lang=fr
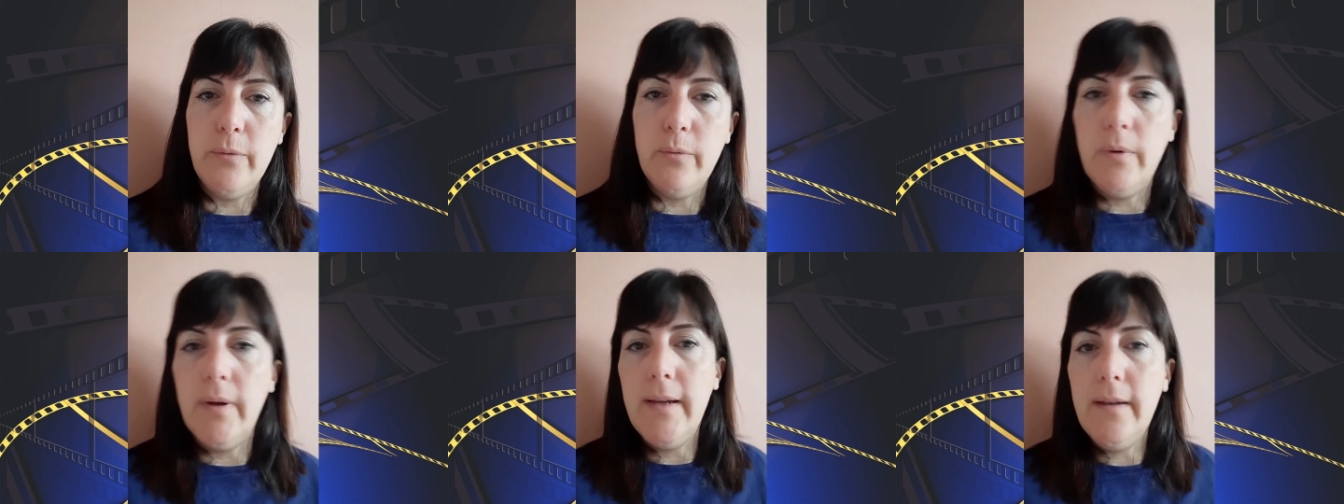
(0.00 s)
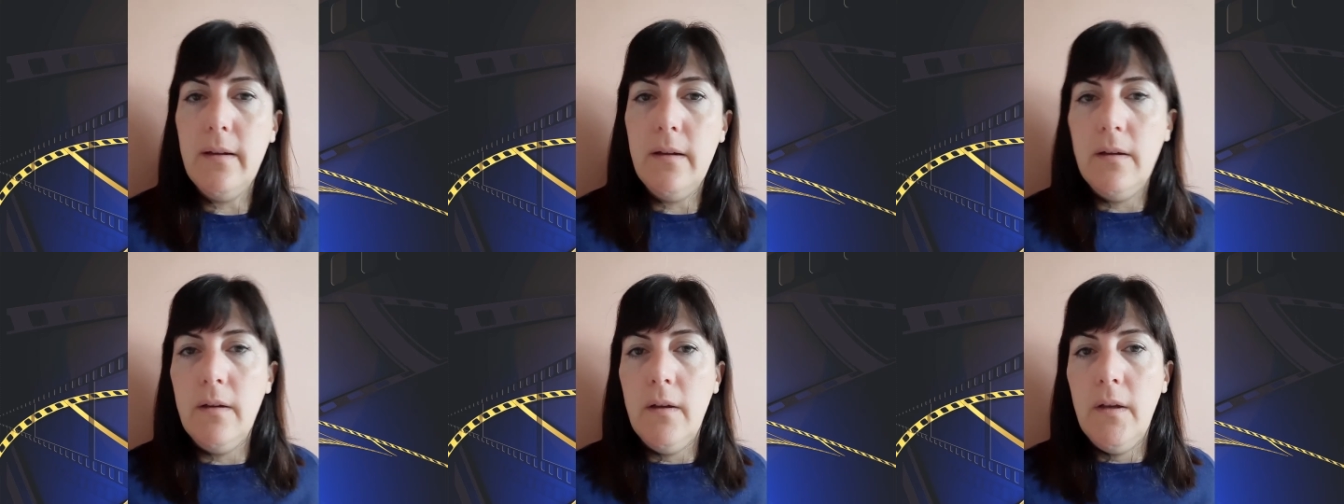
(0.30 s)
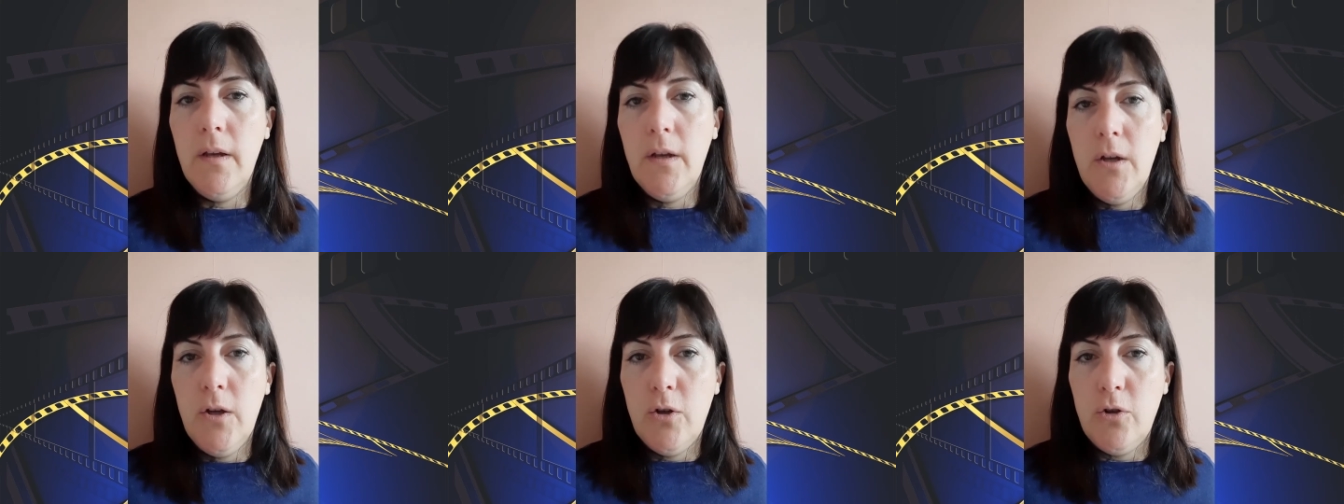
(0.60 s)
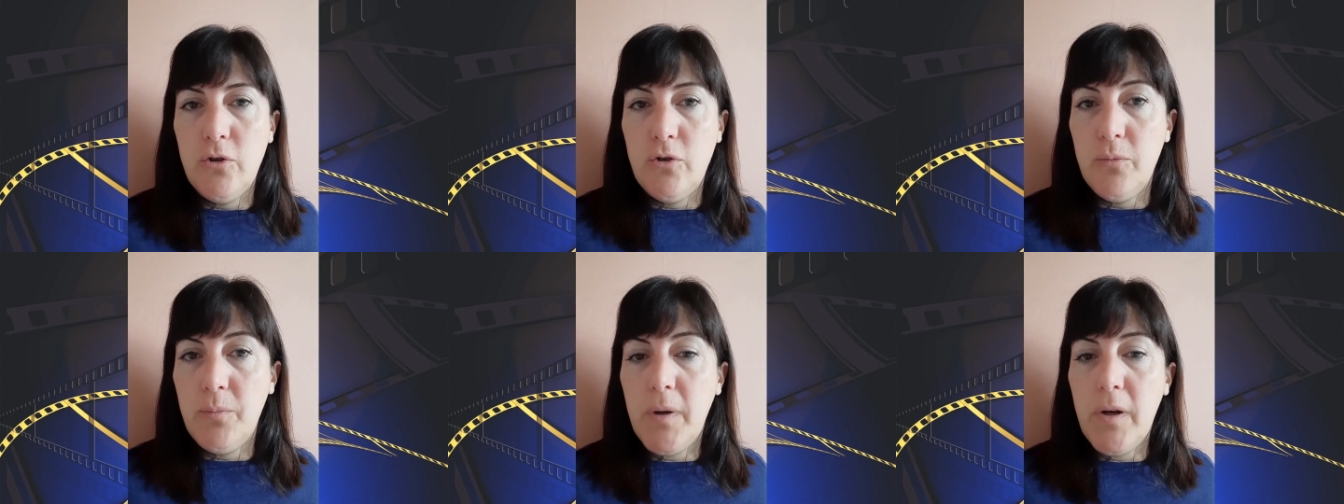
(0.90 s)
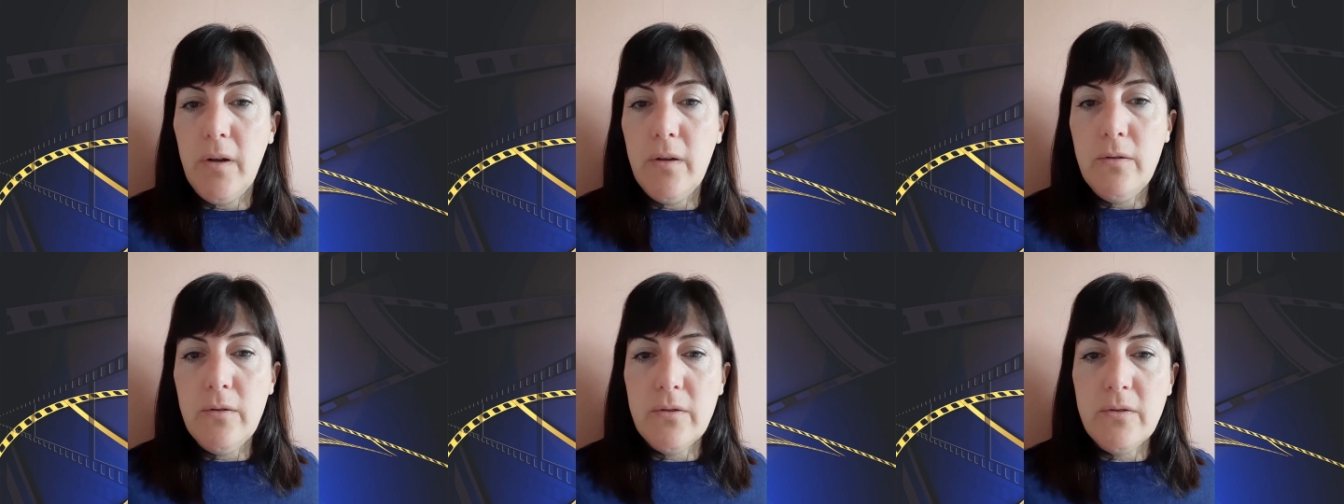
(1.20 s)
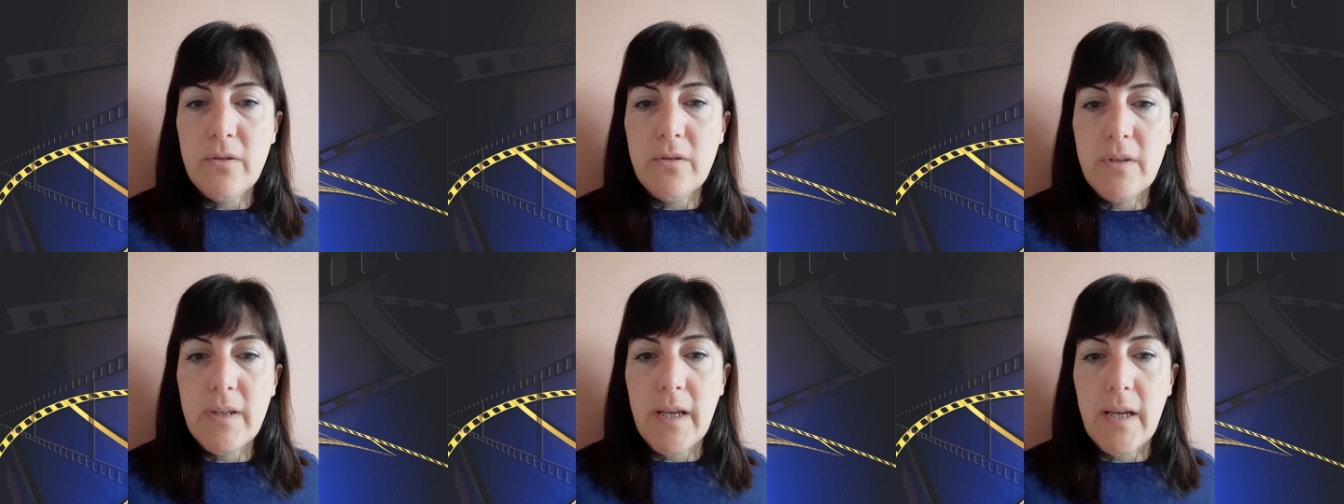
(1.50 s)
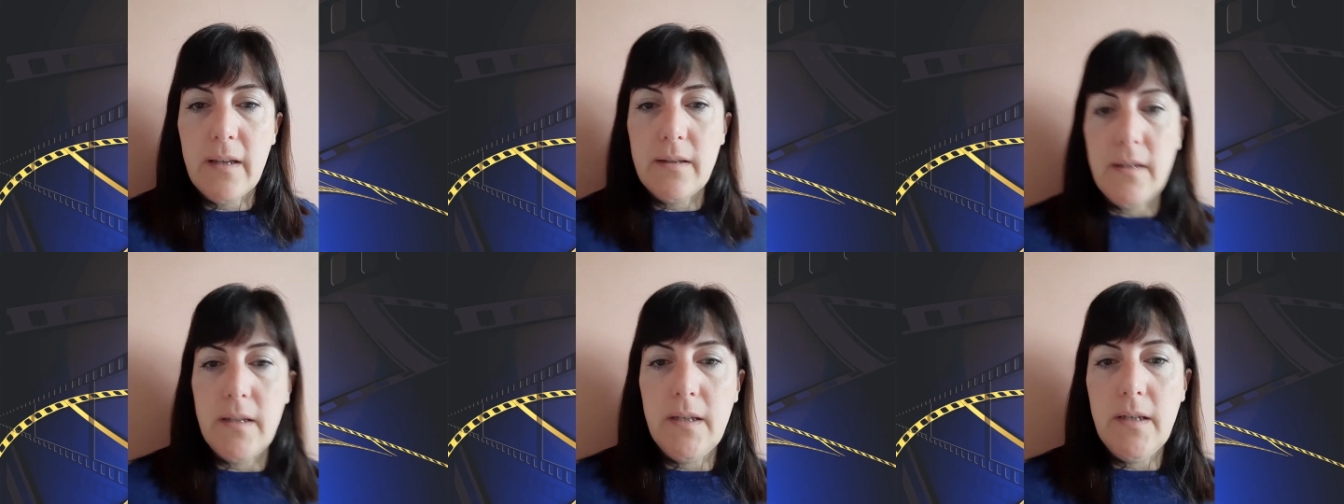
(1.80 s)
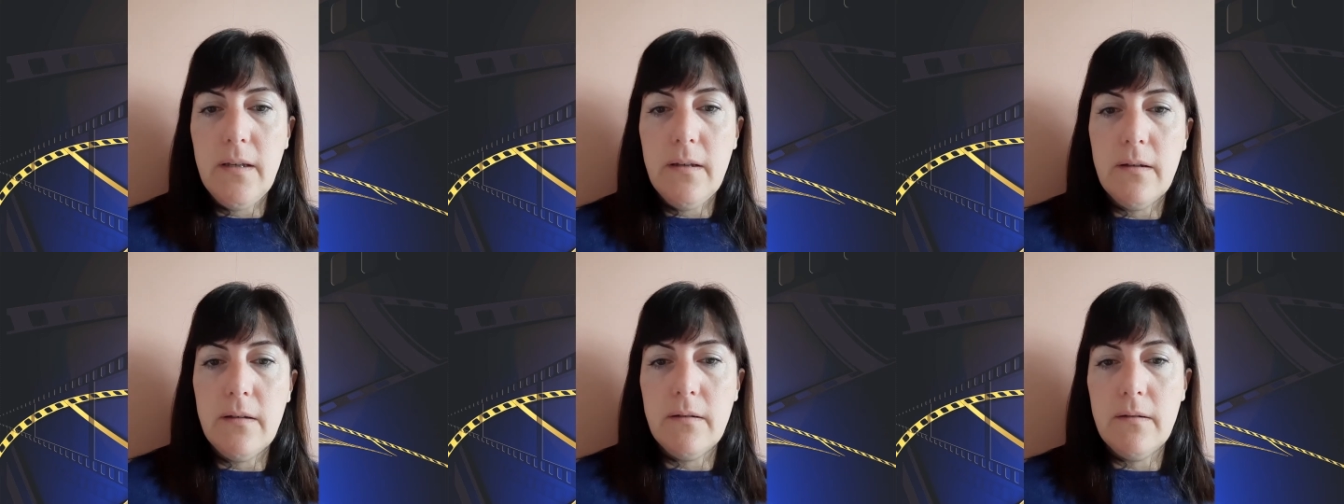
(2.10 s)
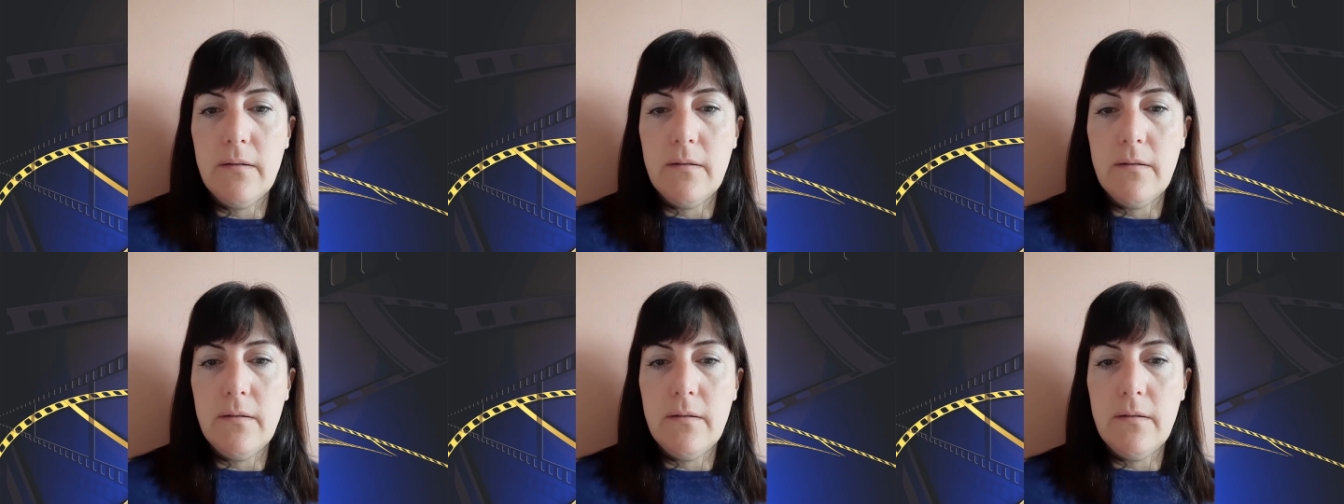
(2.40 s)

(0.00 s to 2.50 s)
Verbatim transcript: loin, je prends un autre carnet,